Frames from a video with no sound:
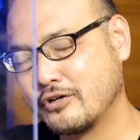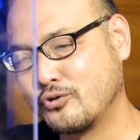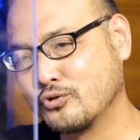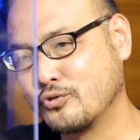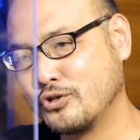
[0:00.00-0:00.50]

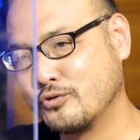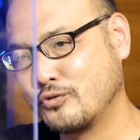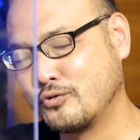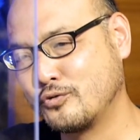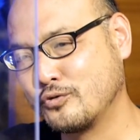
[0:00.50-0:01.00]
踊り
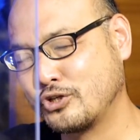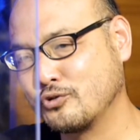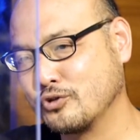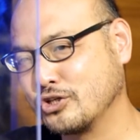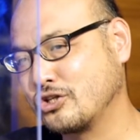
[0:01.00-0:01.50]
の
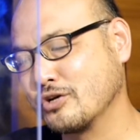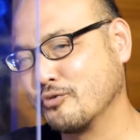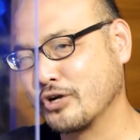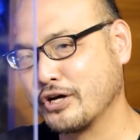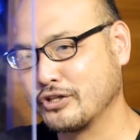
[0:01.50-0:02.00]
人に来て
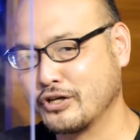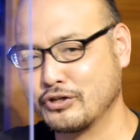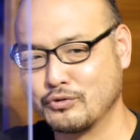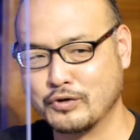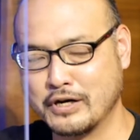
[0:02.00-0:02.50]
もらいたい
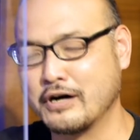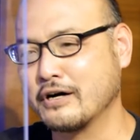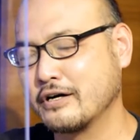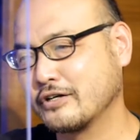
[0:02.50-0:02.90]
とか、